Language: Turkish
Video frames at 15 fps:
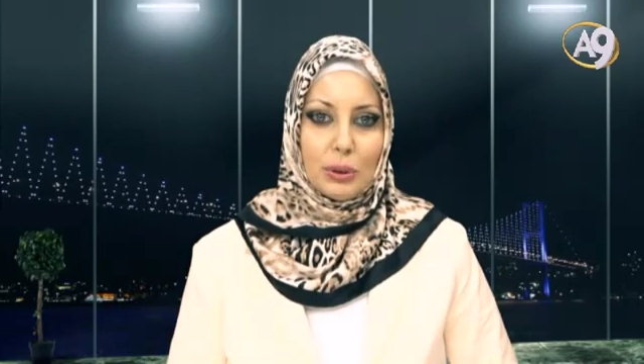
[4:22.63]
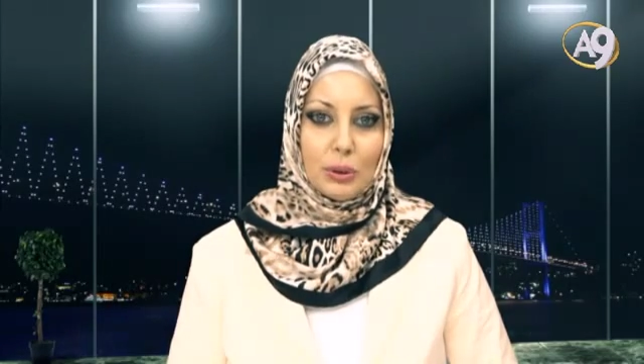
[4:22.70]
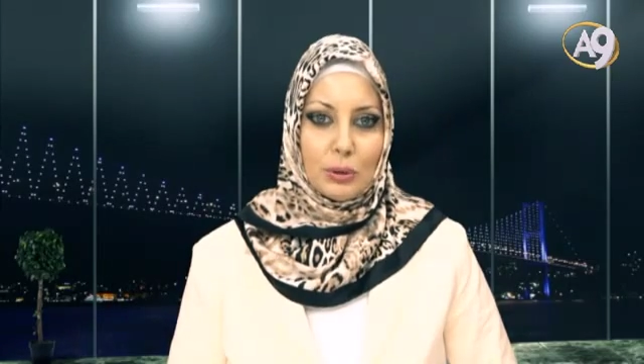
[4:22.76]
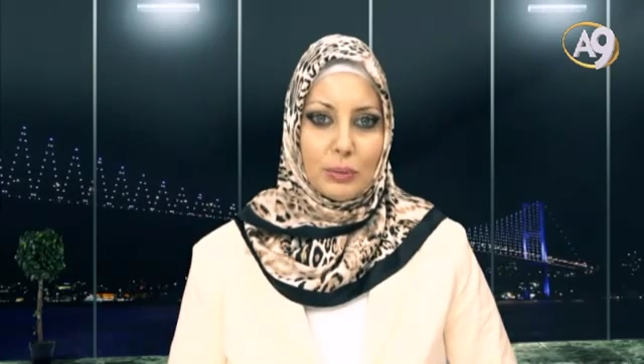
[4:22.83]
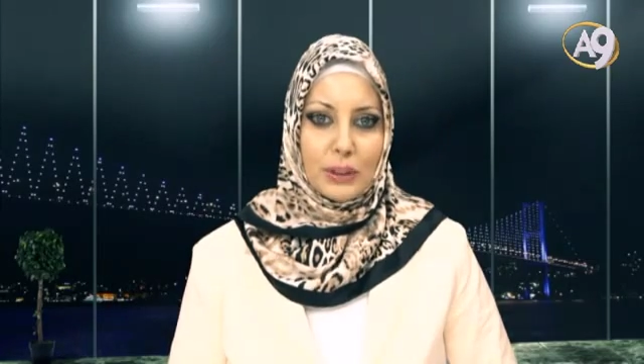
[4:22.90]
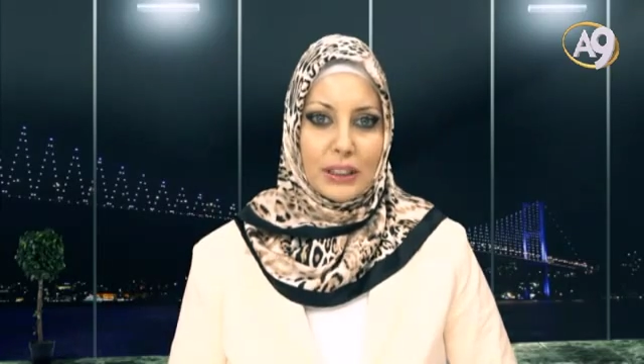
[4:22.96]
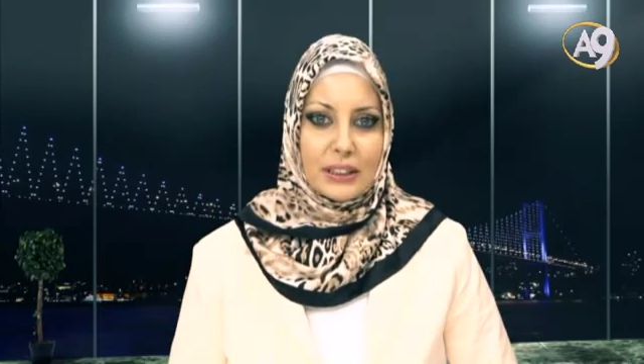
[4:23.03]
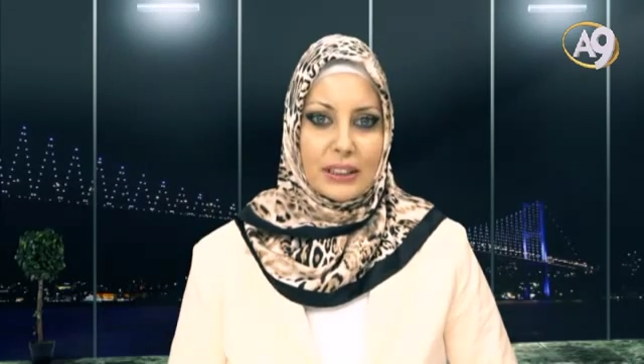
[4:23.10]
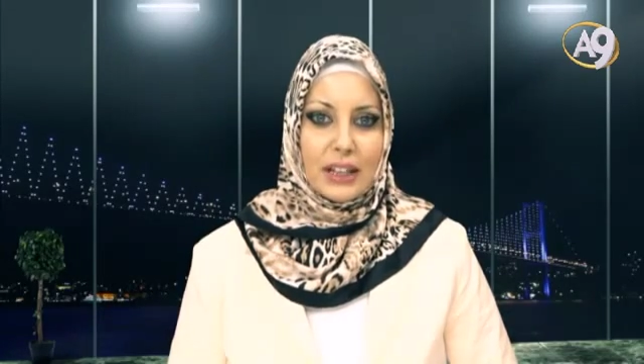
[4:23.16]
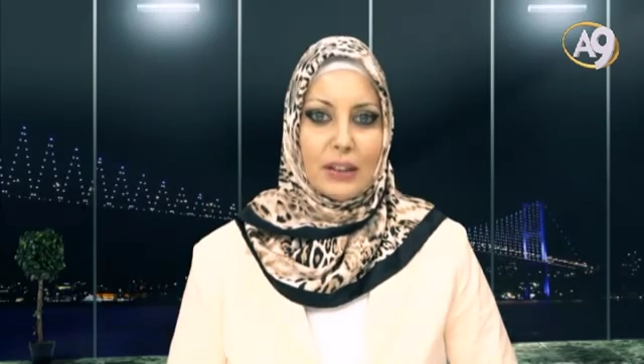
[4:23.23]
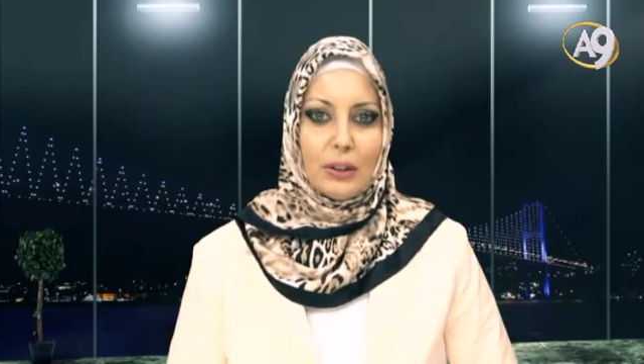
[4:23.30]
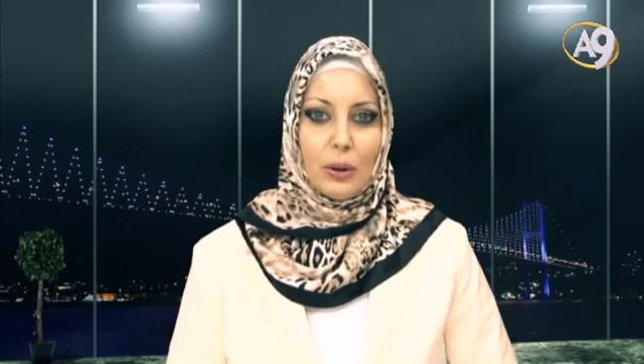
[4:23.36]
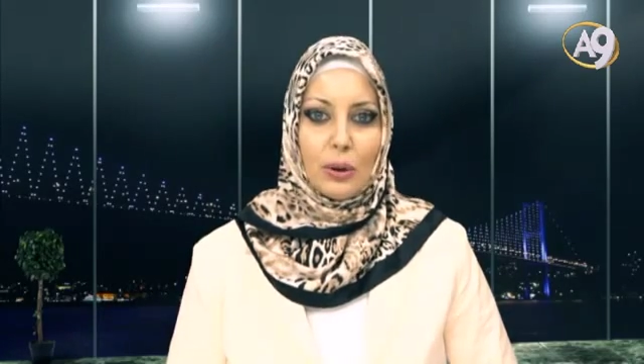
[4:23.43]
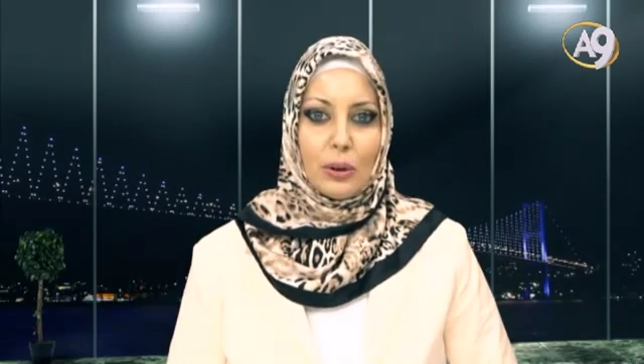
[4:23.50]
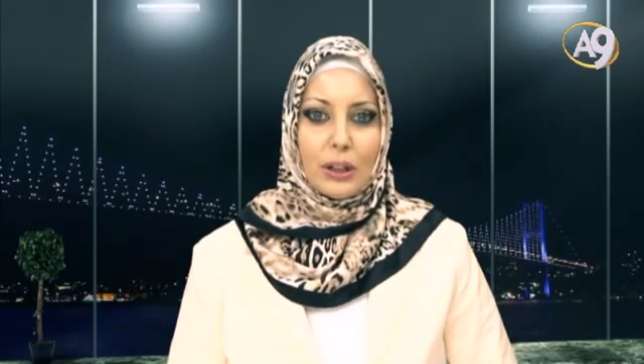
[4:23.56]

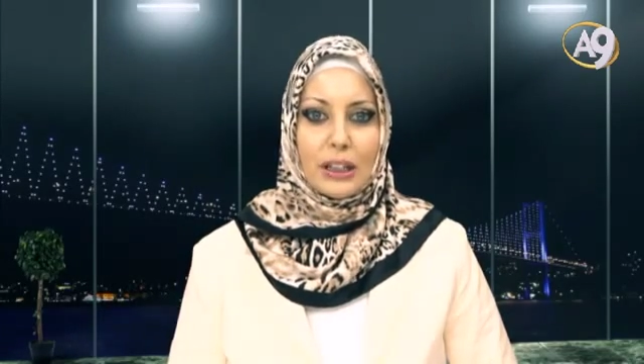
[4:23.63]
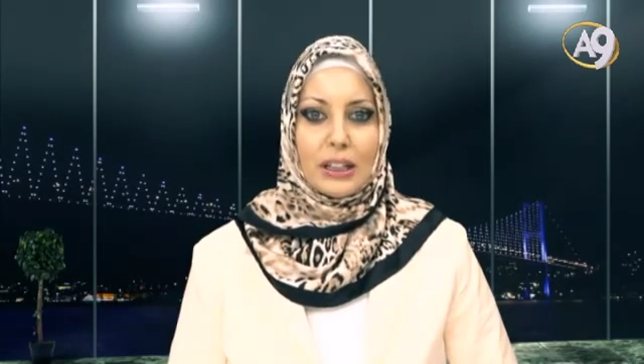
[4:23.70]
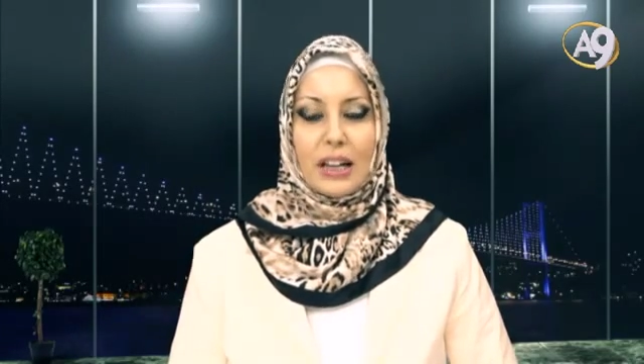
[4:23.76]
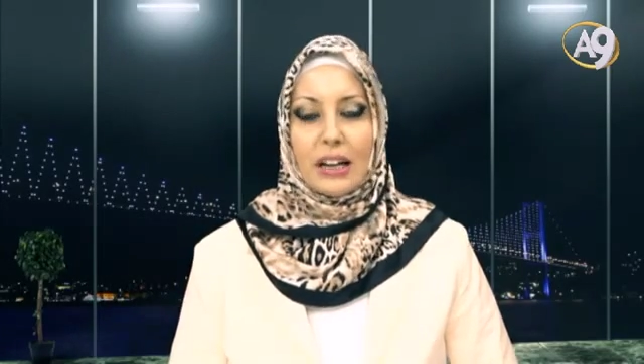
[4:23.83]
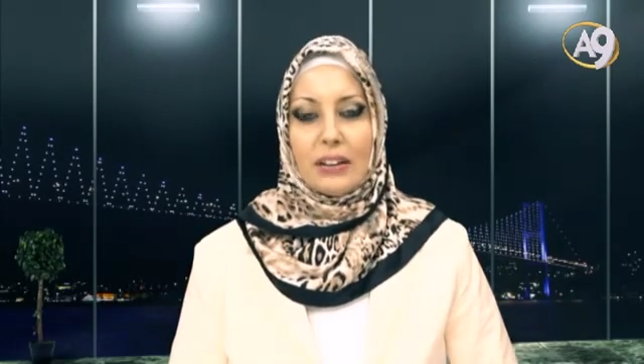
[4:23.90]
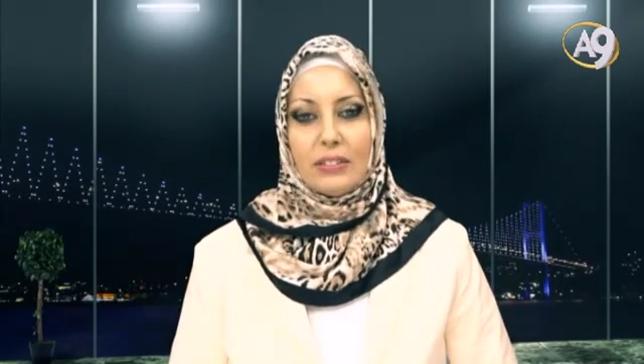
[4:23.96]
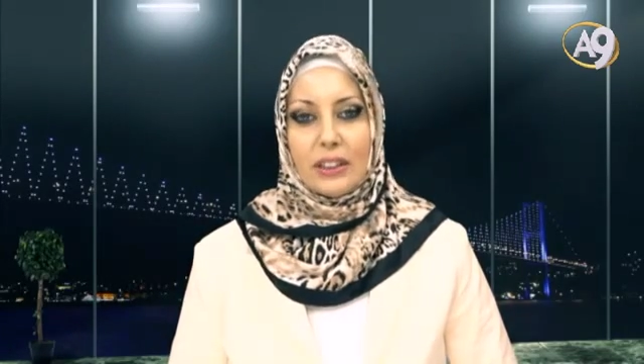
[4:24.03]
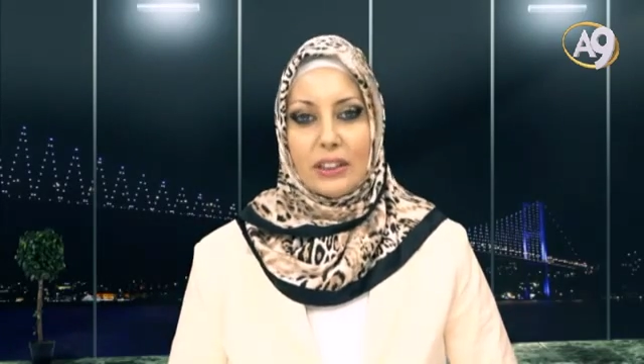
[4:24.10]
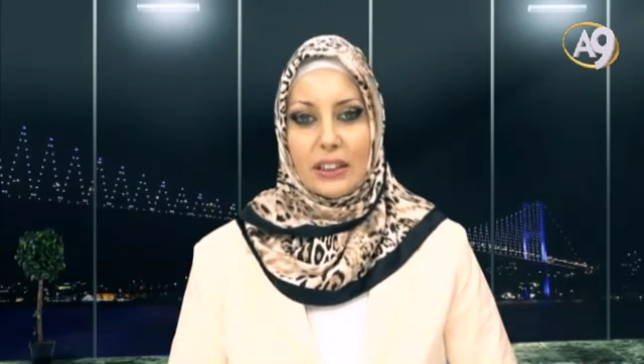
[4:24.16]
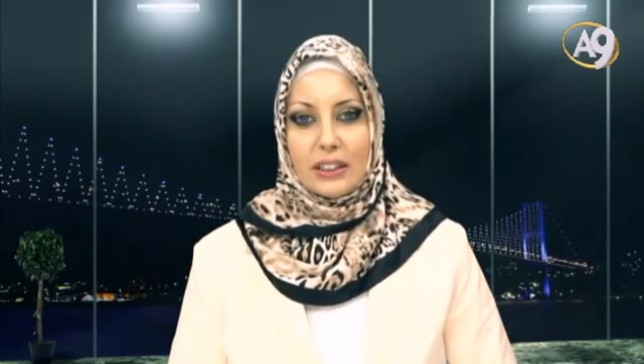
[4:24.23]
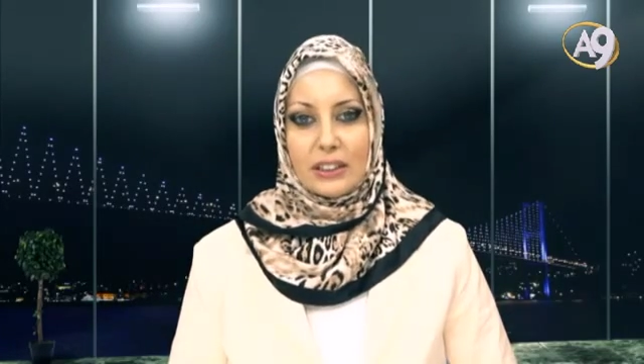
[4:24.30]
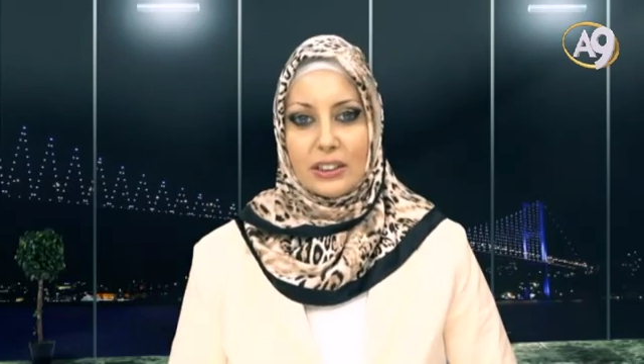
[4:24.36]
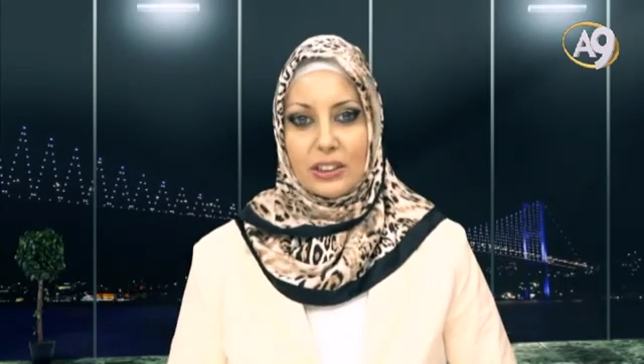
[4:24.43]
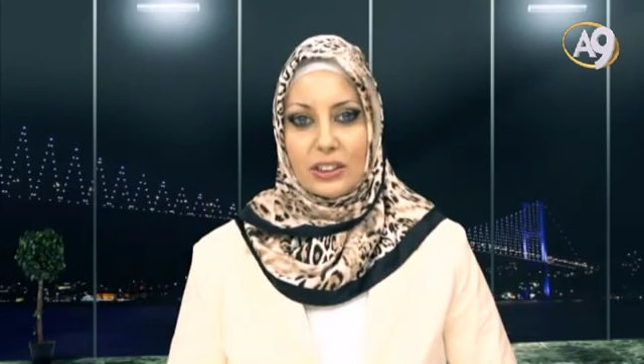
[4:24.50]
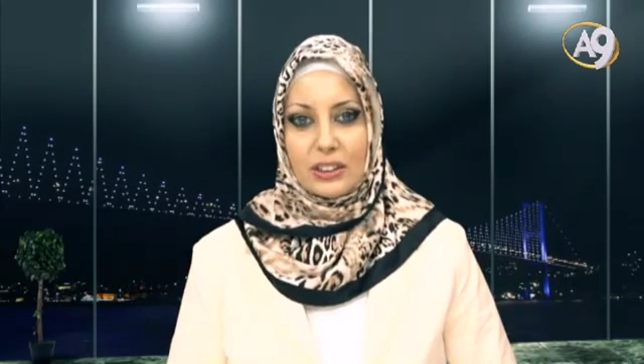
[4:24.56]
hükümlerinden örnekler
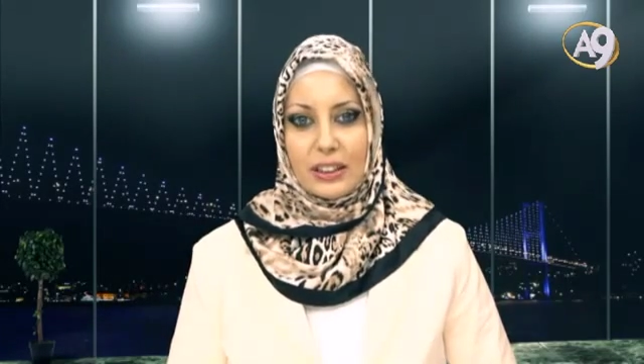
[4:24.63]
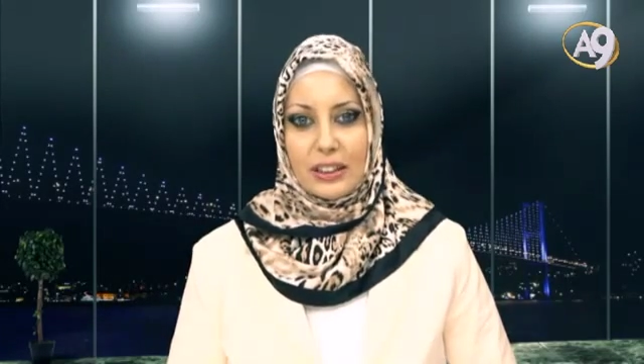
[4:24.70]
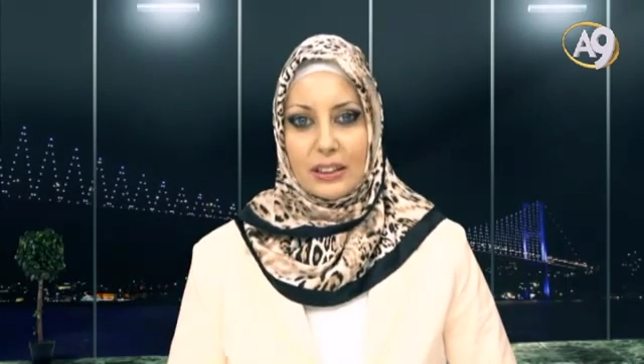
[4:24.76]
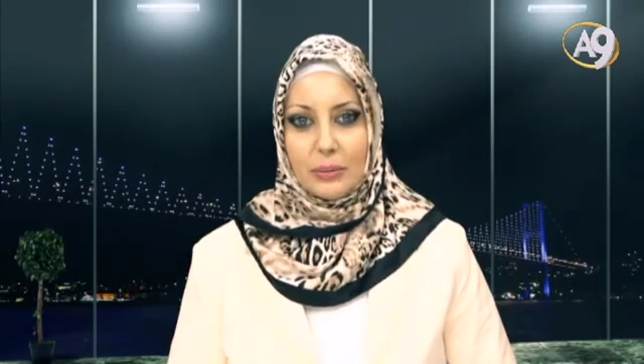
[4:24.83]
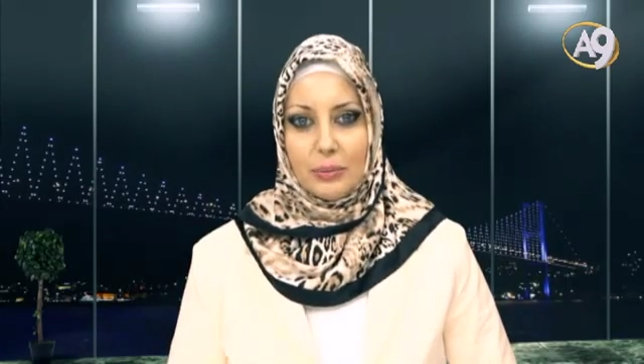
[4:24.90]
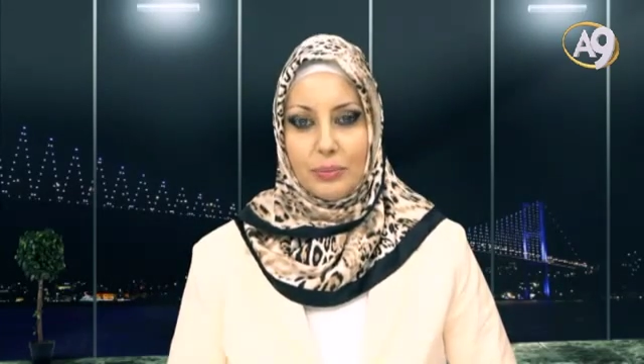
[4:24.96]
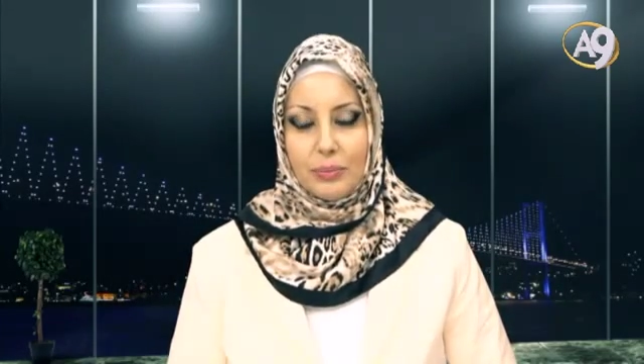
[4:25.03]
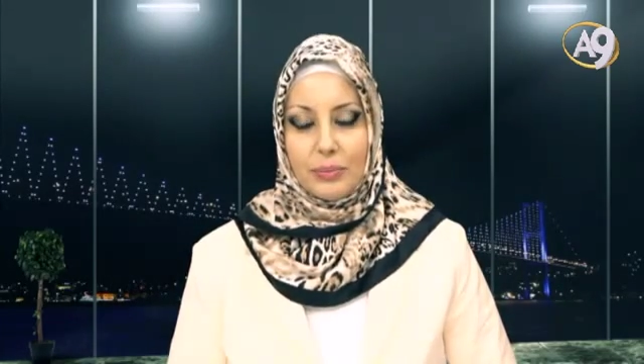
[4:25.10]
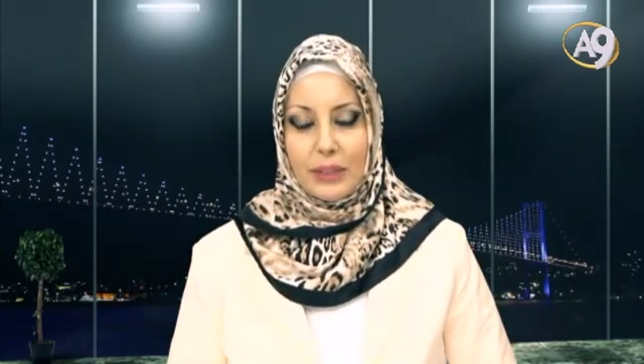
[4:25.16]
vererek açıklayalım.